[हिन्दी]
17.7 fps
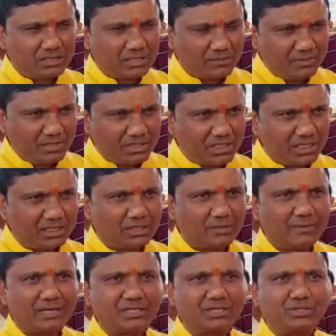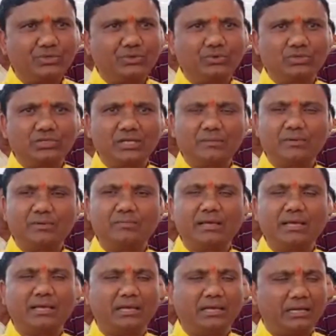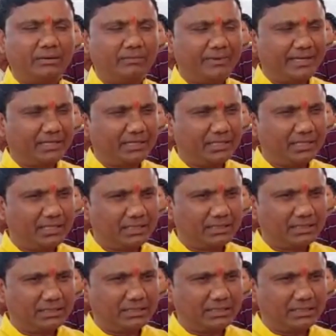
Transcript: सभी क्षेत्रवासियों से भी मैं व्यक्तिगत